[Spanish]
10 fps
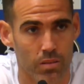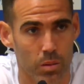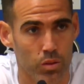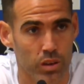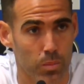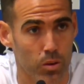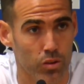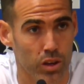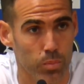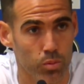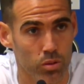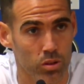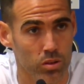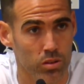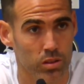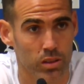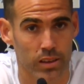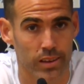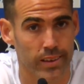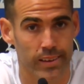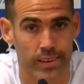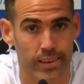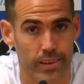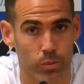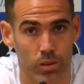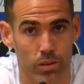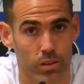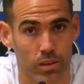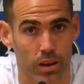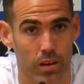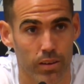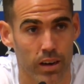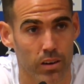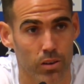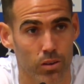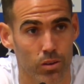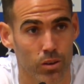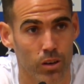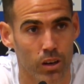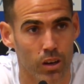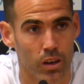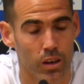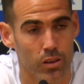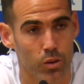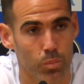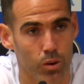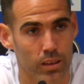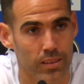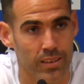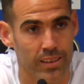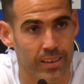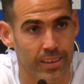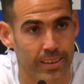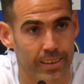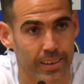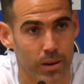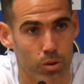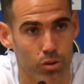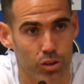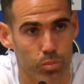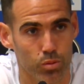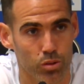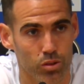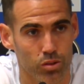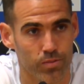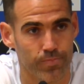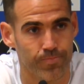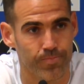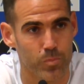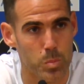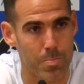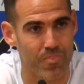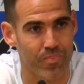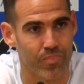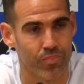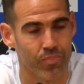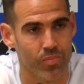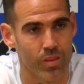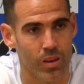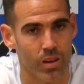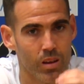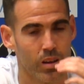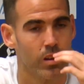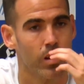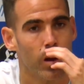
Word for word: vamos a ir a por los tres puntos eh, y bueno, al final es lo, importante, eh, ir a por los tres puntos. ¿Es un Sevilla distinto al que dejaste en verano?